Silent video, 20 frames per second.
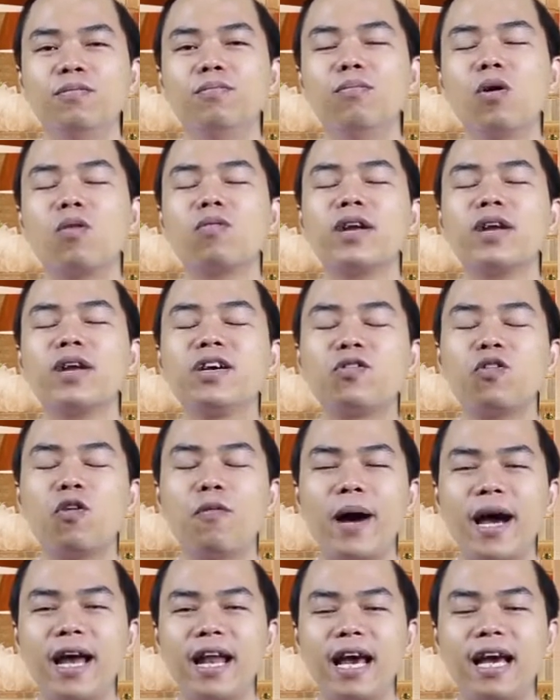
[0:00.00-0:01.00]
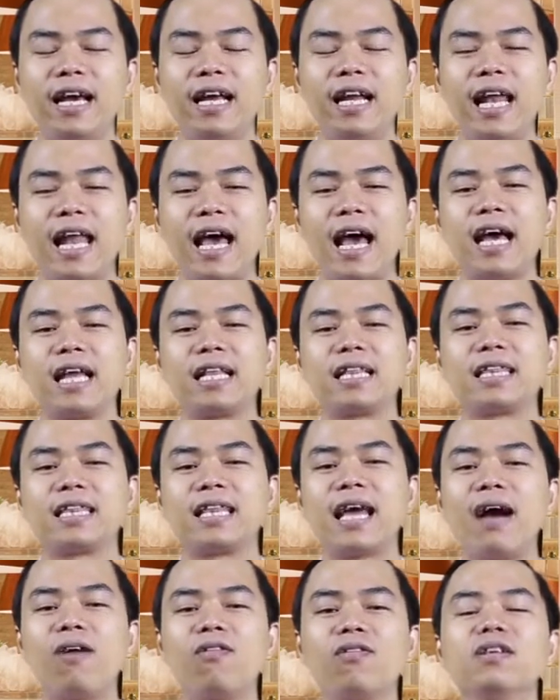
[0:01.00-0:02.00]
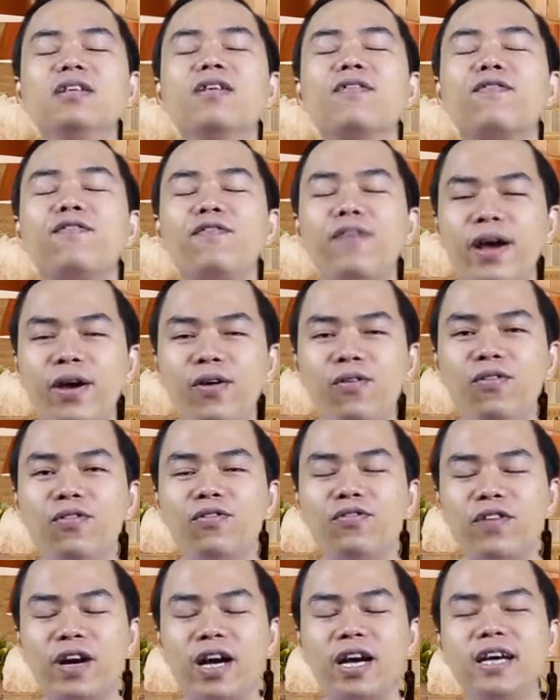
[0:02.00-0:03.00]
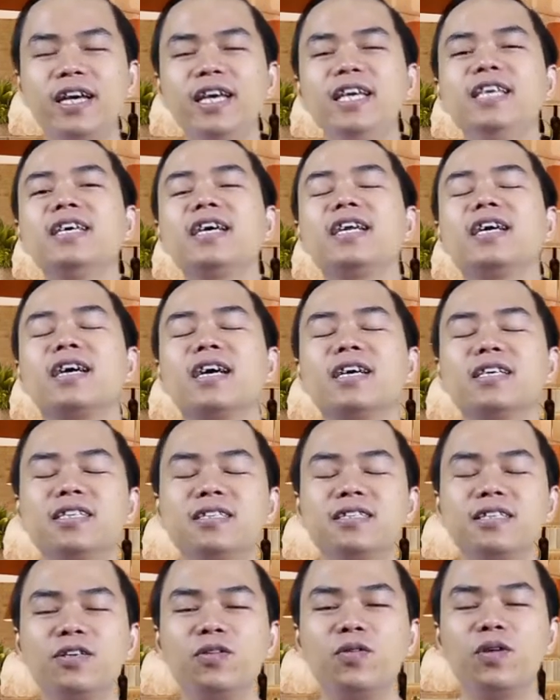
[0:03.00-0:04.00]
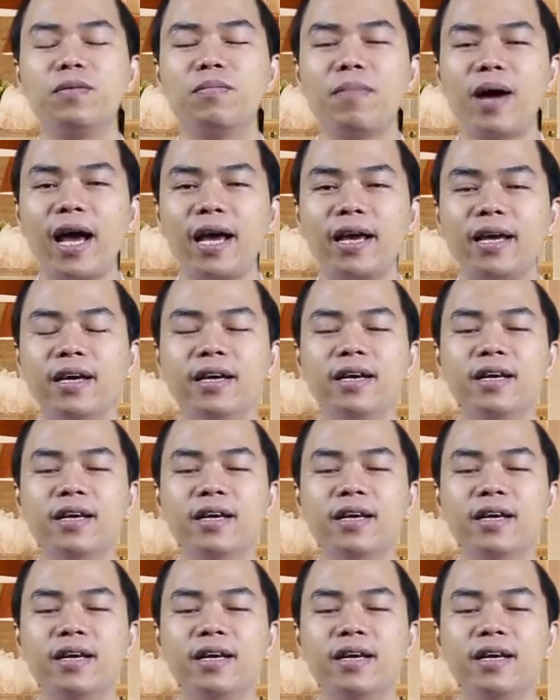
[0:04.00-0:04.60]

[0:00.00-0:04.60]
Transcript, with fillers: Mục đích của bài này là tạo được phễu và nghĩ ra được các chương trình khuyến mại